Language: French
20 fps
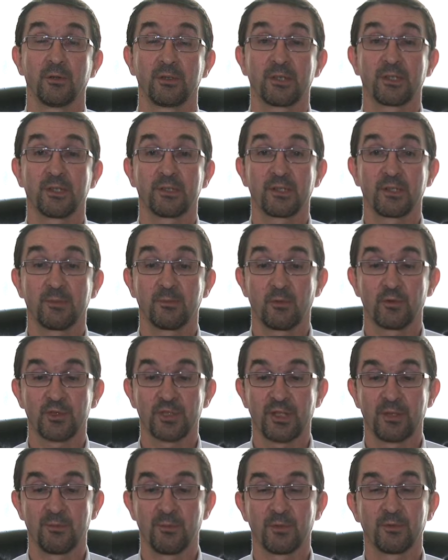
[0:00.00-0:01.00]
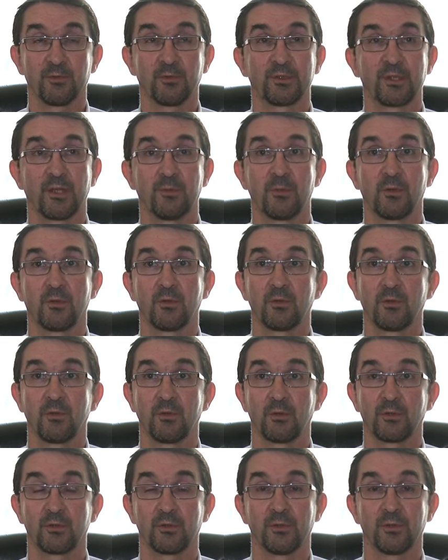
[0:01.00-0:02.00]
très très prochainement, notamment
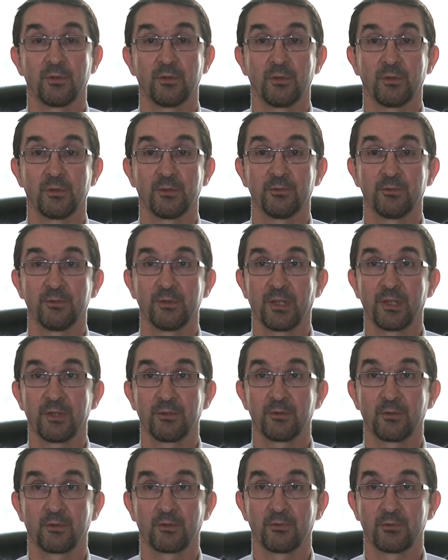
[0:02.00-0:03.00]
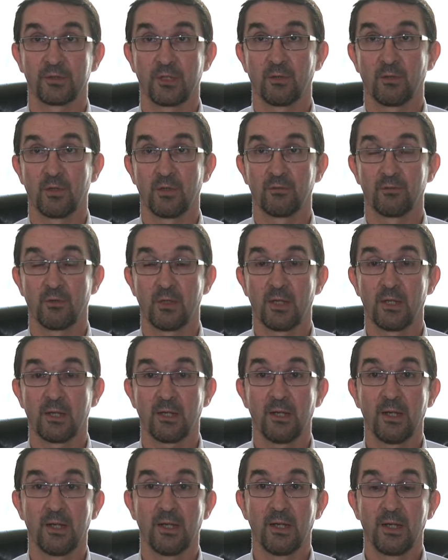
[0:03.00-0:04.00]
lors d'une réunion que nous allons
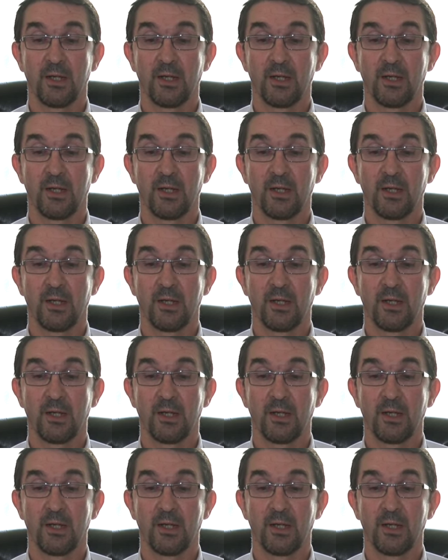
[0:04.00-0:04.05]
avoir.